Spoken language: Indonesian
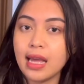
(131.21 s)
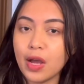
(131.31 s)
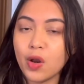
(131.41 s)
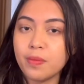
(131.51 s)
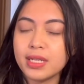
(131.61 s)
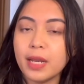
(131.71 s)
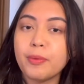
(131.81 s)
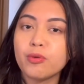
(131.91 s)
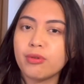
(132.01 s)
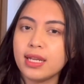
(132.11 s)
Nah, kalau menjadi
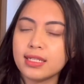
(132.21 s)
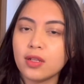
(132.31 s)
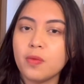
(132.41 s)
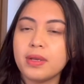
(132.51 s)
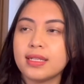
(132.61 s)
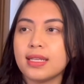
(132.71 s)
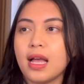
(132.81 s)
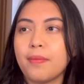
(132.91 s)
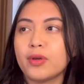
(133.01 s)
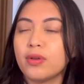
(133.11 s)
penulis, lo
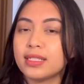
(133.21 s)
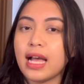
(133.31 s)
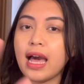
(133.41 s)
bisa menulis